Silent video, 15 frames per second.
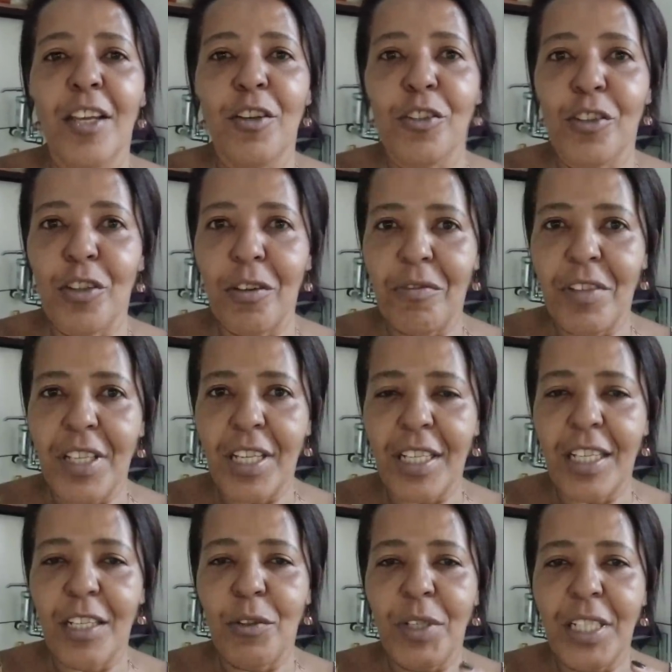Eu só vim
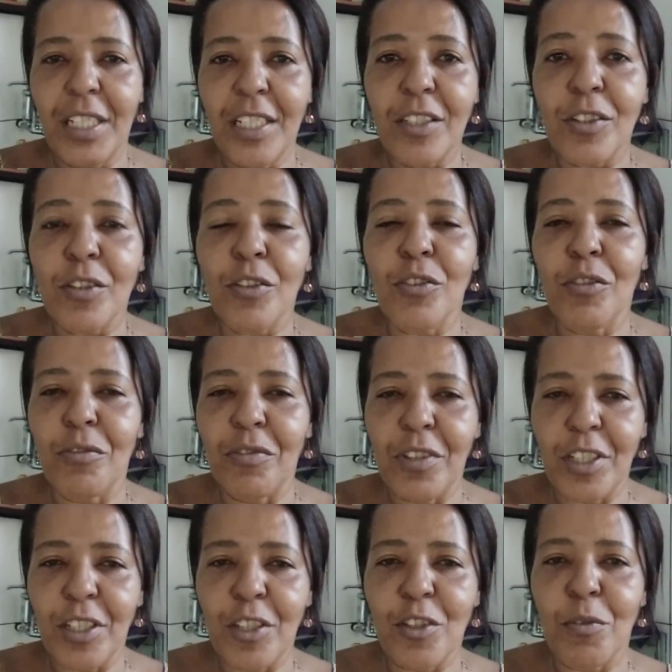aqui no início do
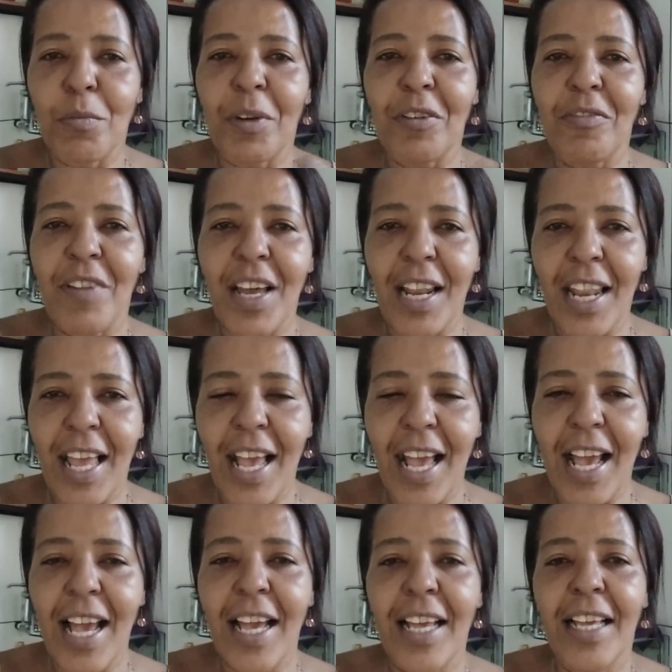vídeo para
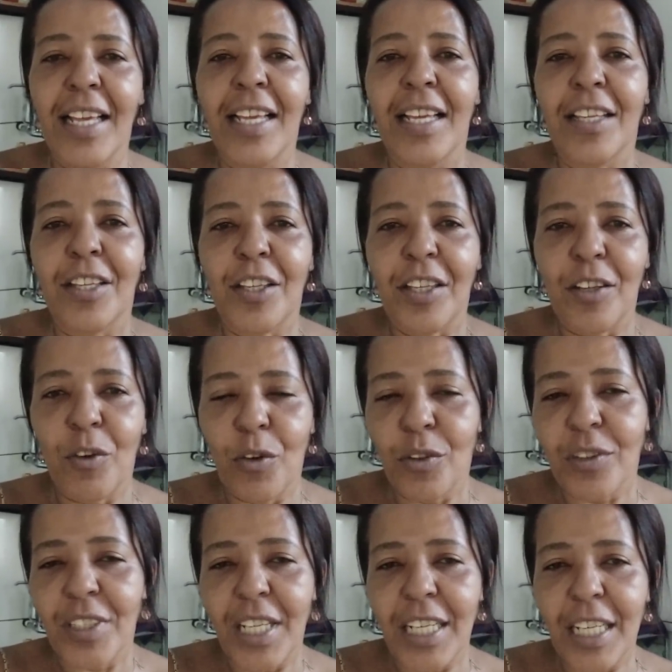falar que
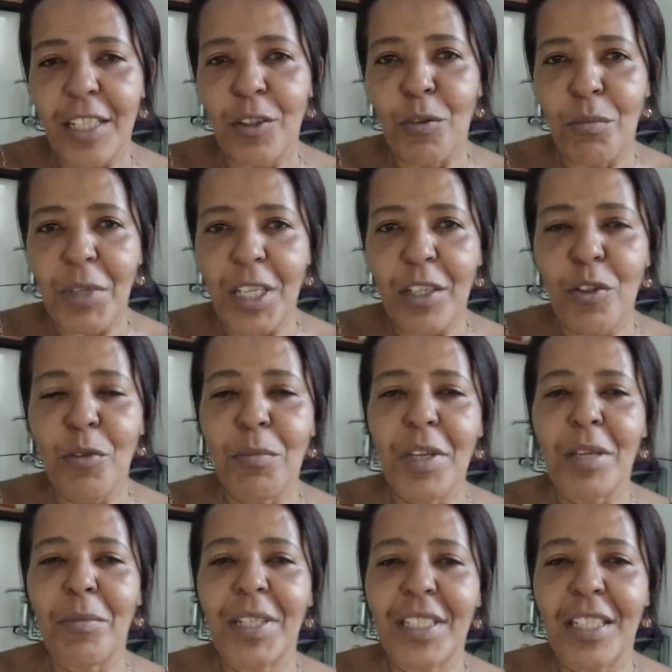ontem, né, domingo,
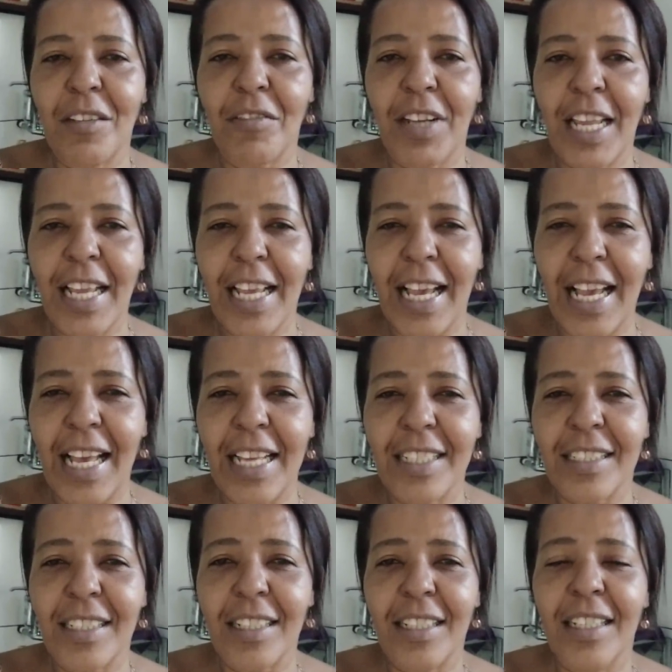minha irmã esteve lá em
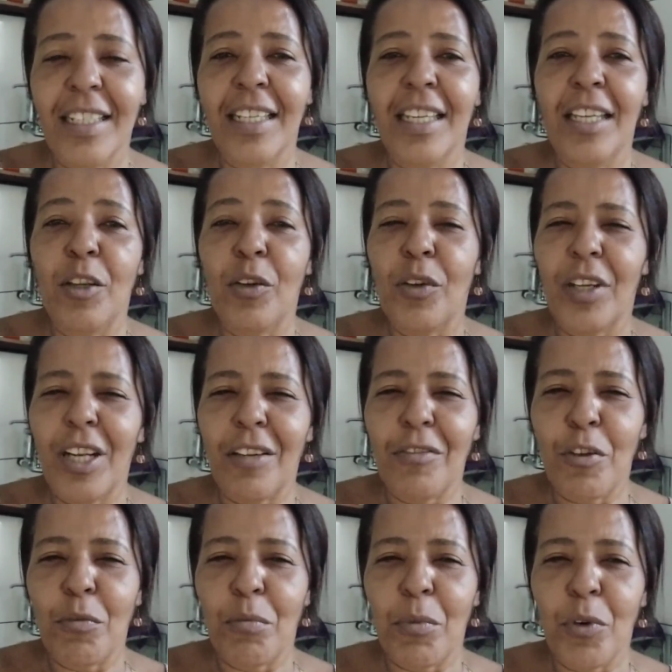casa, eu
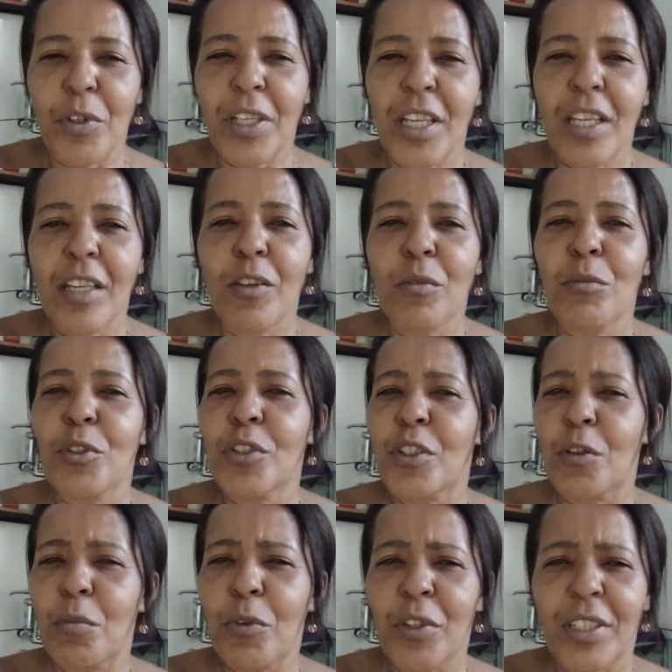gravei um pouquinho,
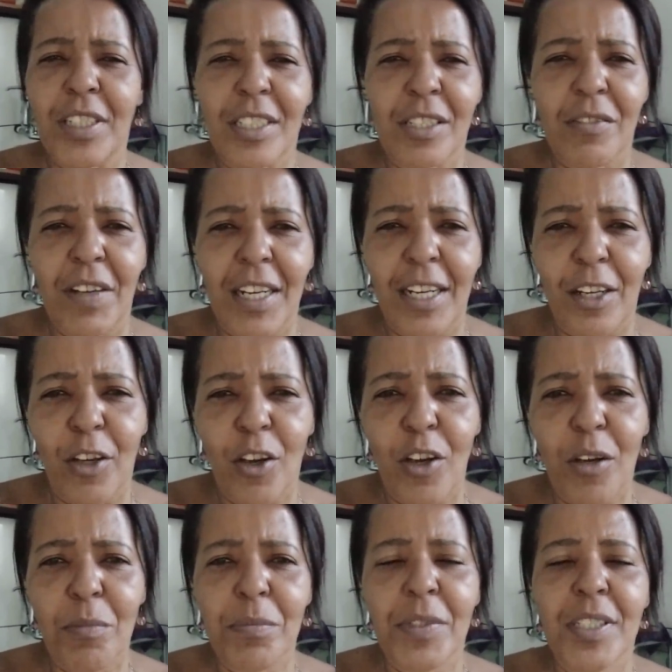mostrei um pouquinho das
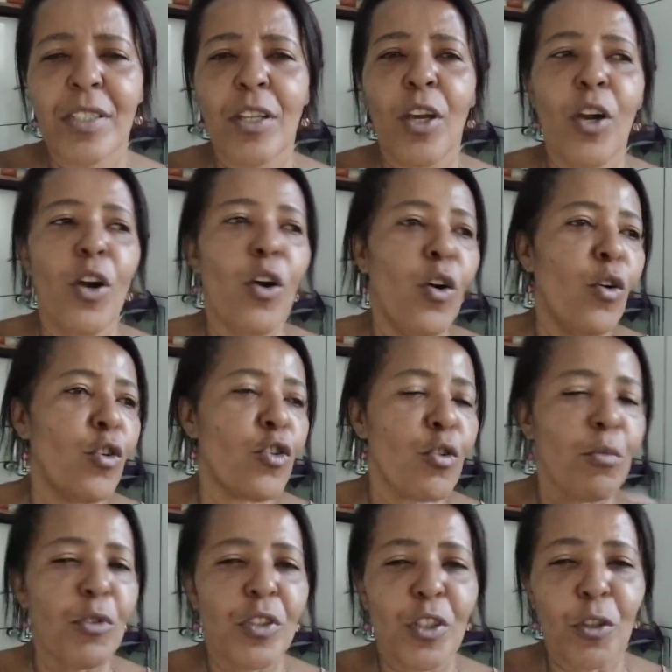Falenops, hoje
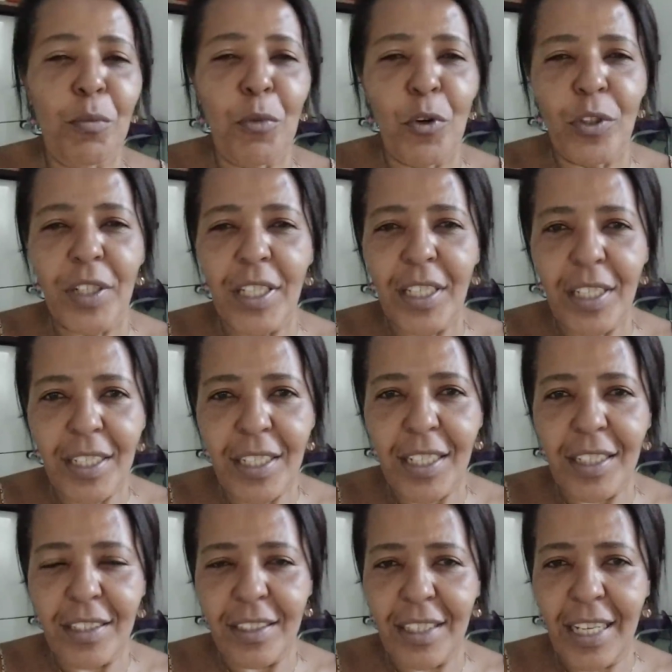eu mostrei um pouquinho
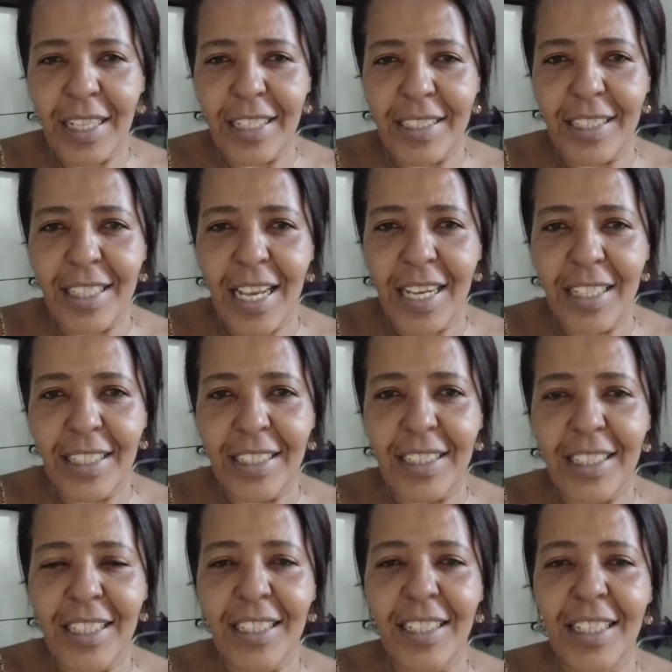aqui da casa da
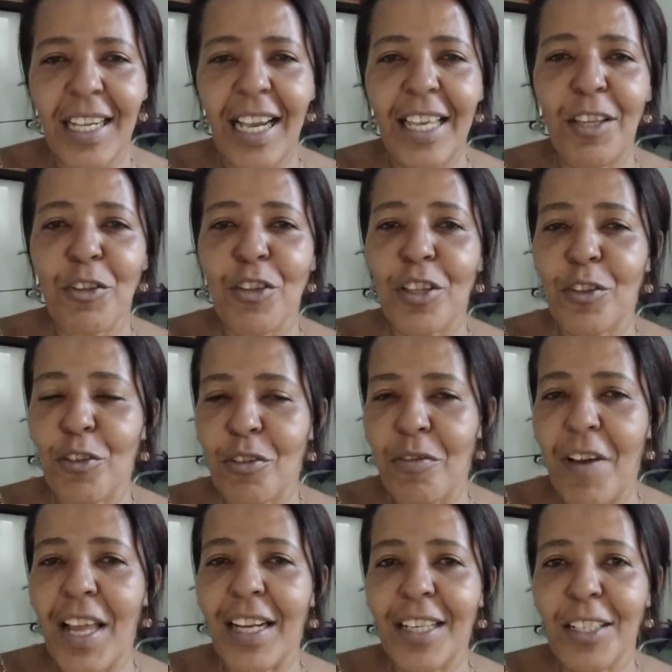Ana, aí eu já tô te
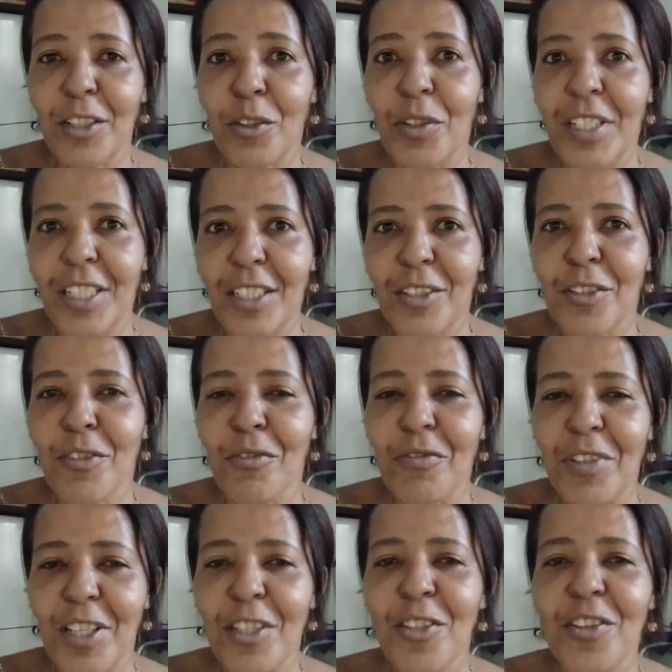falando no início do
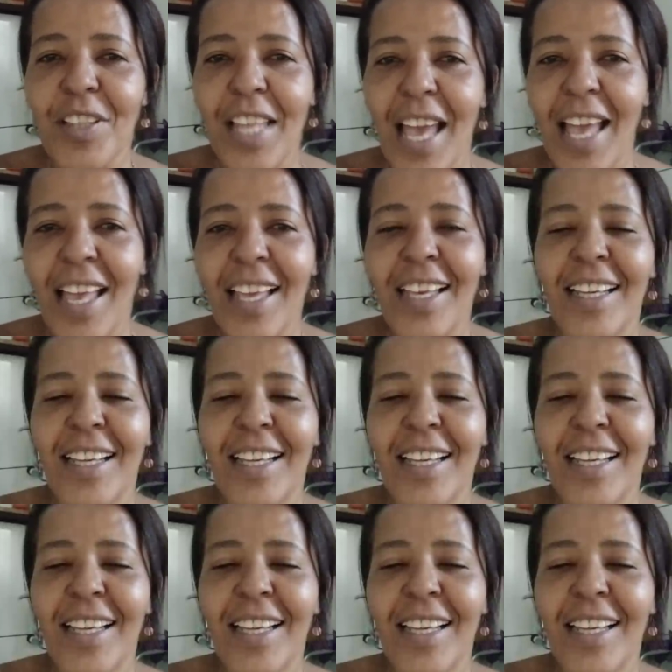vídeo, tá?